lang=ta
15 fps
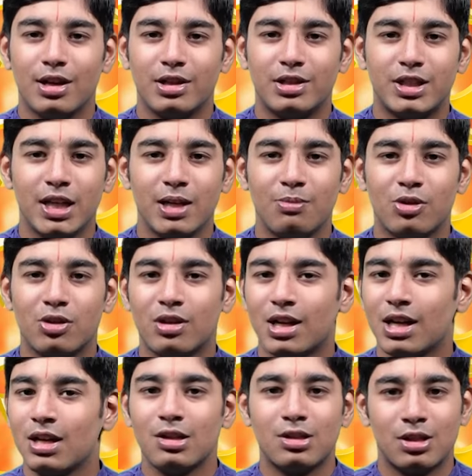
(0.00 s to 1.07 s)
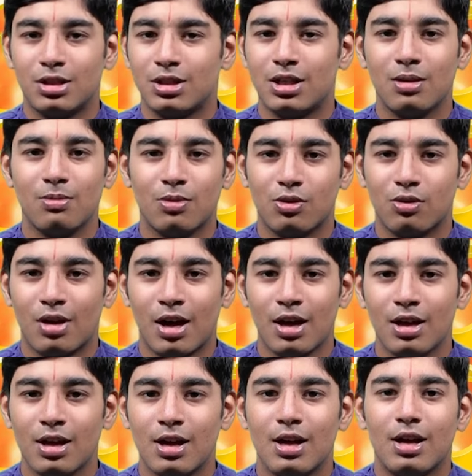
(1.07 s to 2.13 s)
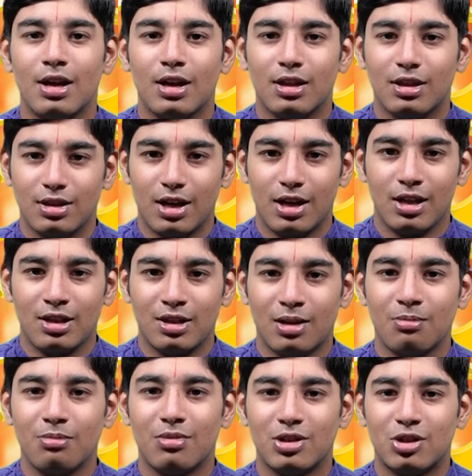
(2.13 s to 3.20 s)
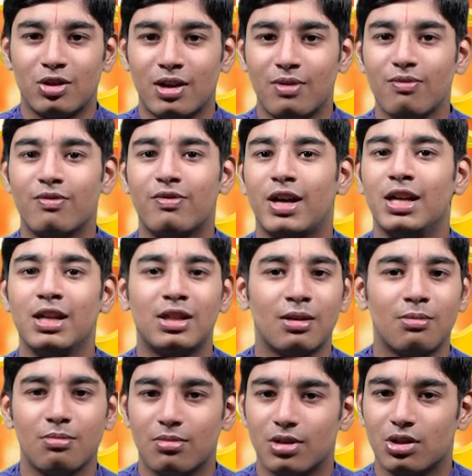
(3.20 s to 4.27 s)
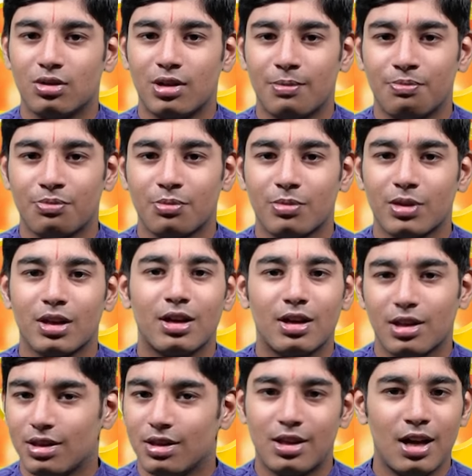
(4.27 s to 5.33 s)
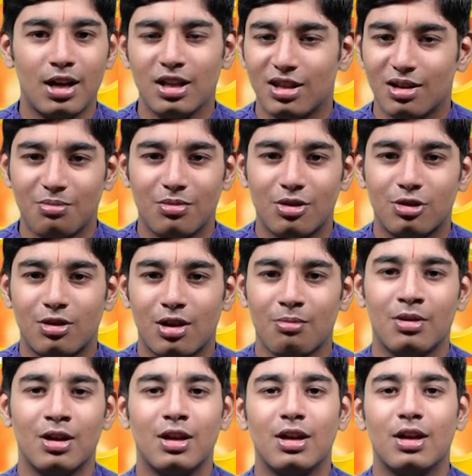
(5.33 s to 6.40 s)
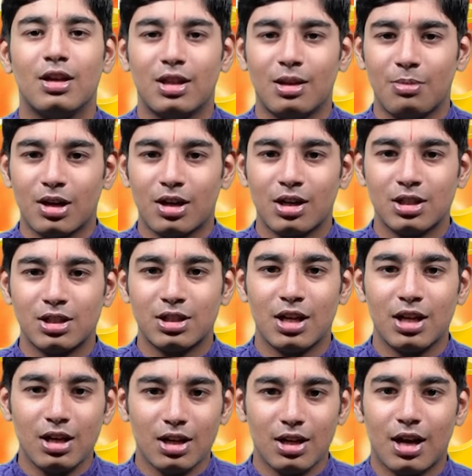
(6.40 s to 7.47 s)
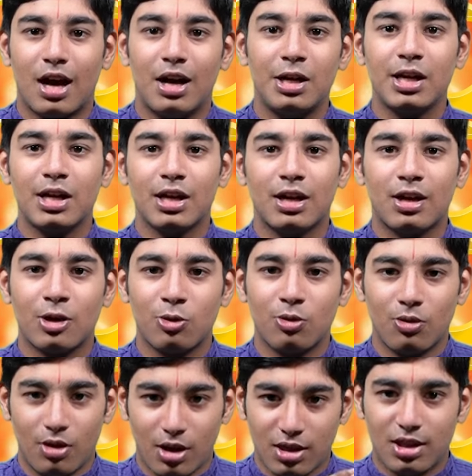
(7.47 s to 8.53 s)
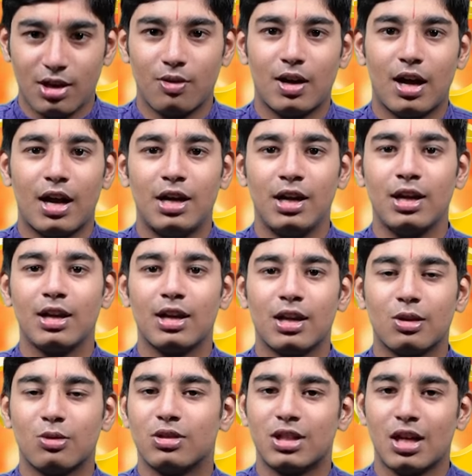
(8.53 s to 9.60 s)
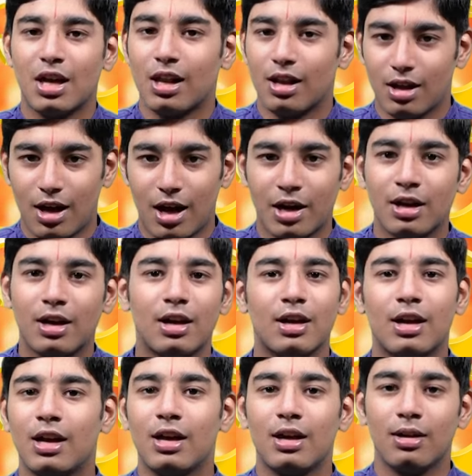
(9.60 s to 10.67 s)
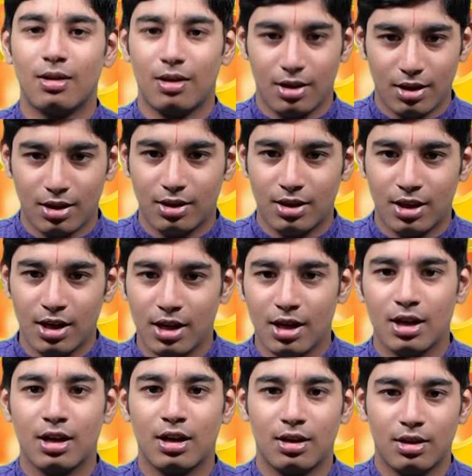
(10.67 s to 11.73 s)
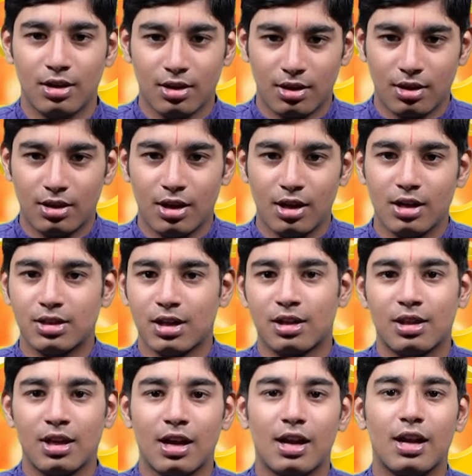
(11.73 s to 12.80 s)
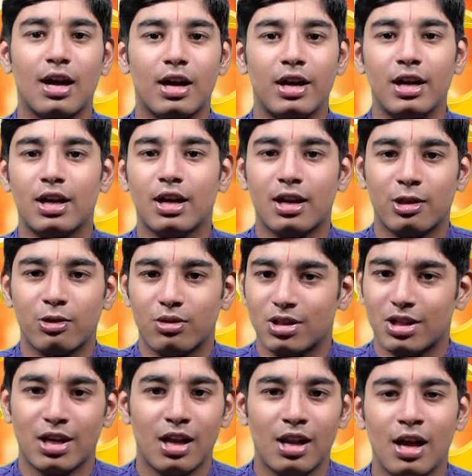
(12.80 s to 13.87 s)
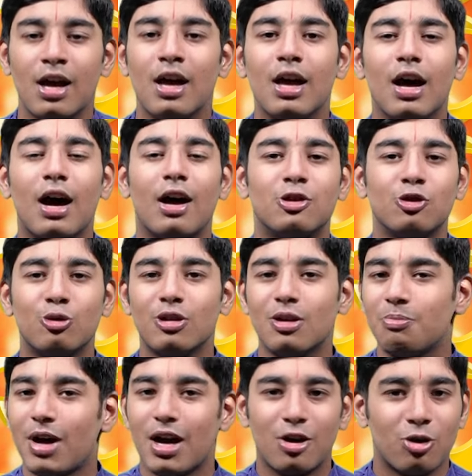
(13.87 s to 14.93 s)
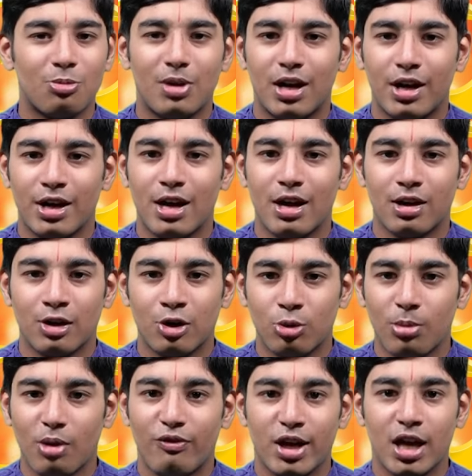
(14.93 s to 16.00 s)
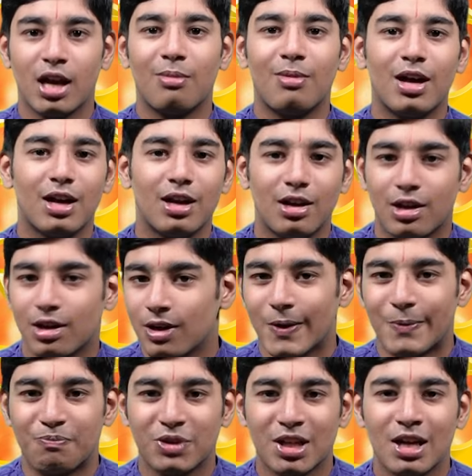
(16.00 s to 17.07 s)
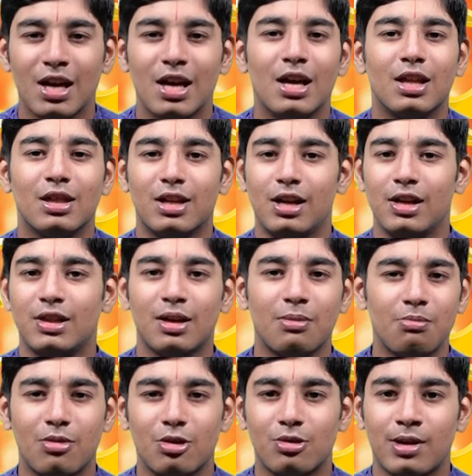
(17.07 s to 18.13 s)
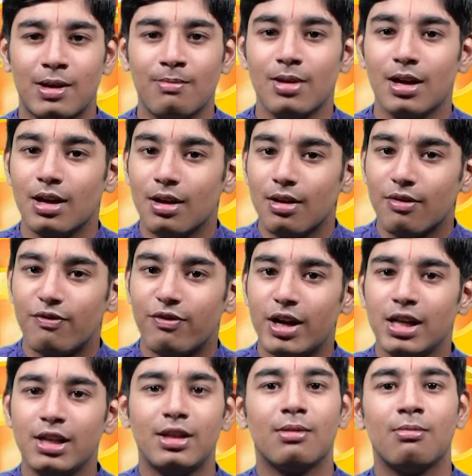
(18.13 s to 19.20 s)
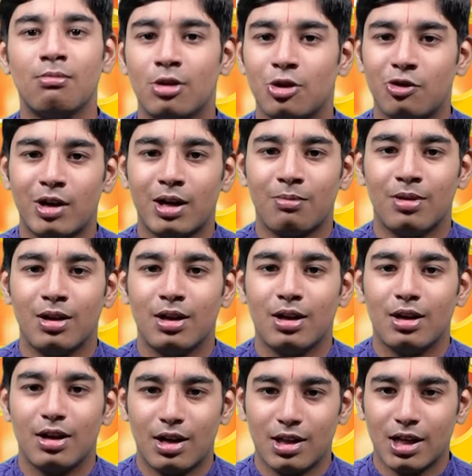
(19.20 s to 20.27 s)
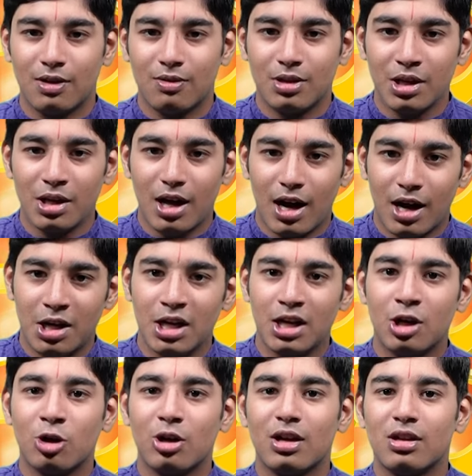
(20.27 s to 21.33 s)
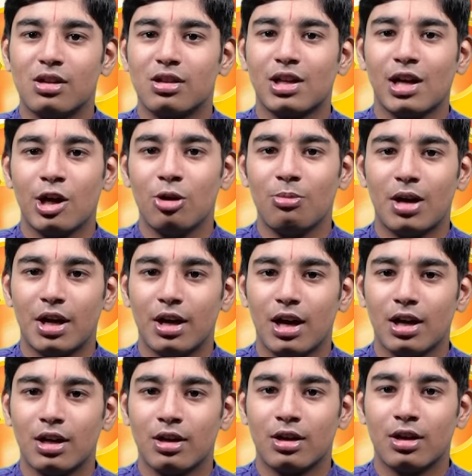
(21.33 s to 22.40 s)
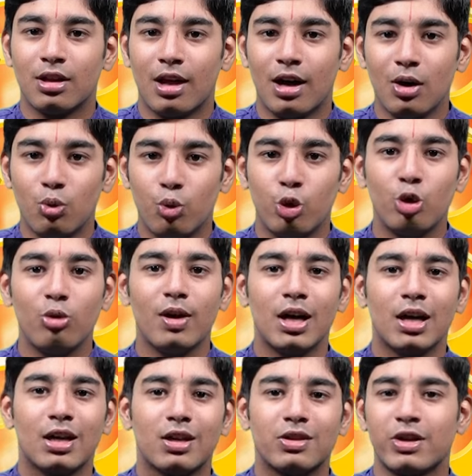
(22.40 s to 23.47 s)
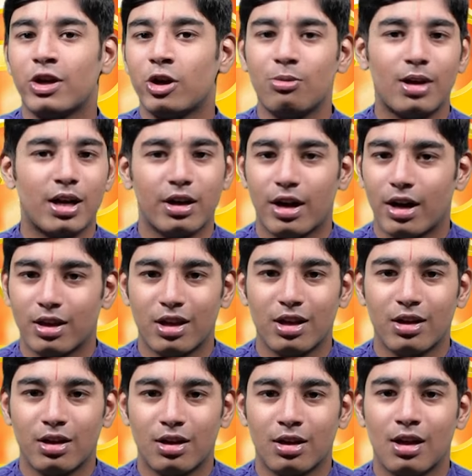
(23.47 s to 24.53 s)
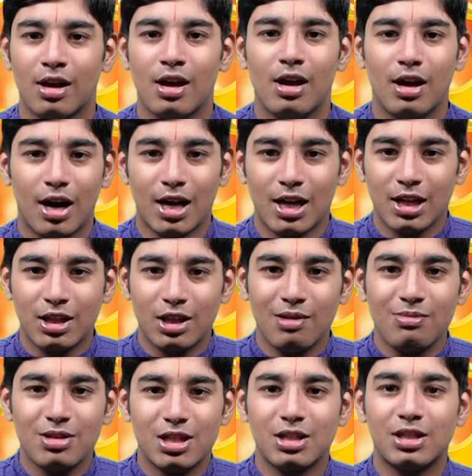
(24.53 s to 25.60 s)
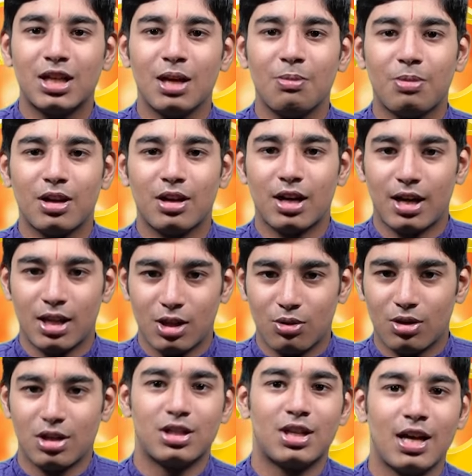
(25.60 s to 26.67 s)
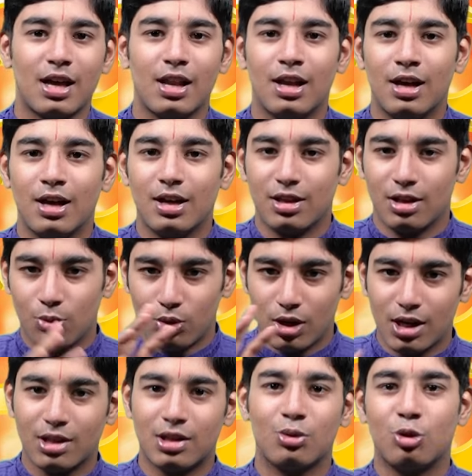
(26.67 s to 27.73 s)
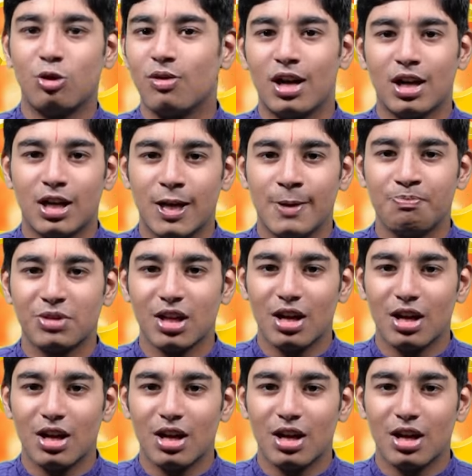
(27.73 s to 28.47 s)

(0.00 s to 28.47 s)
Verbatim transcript: எஷ்டி மதுரா சிருஷ்டி மதுரா தலிதம் மதுரம் ஃபலிதம் மதுரம் தலிதம் மதுரம் நம்ம கிருஷ்ணர் அழிக்கிறாரோ அந்த ஒரு அழிக்கிற அந்த ஒரு செயல் அரக்கர்களை அந்த தீய இது தீய சக்திகளை அழிக்கிற அந்த ஒரு செயல் அது கூட பார்க்க ரொம்ப அழகாக இருக்குது ரொம்ப வீரமாக இருக்குது தலித்தம் மதுரம் ஃபலிதம் மதுரம் அதாவது அழிக்கிற அந்த செயலும் அழகாக இருக்குன்னா உருவாக்குற செயலும் அழகாக தான் இருக்குது அனைத்தையும் சிருஷ்டி பண்ணுற அந்த ஒரு செயல் இந்த உலகத்தை உருவாக்கி